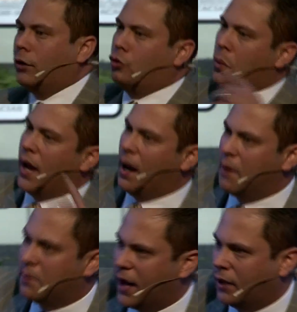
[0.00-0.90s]
estuviera
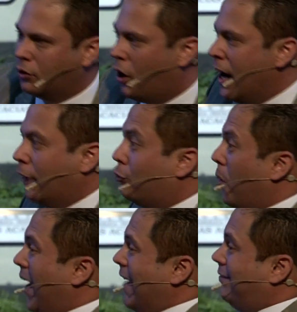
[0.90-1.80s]
bebiendo,
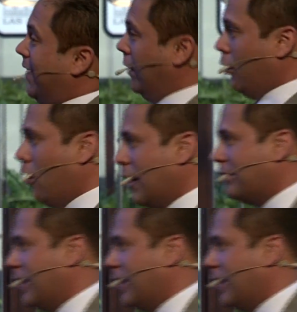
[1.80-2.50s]
estuviera haciendo lo que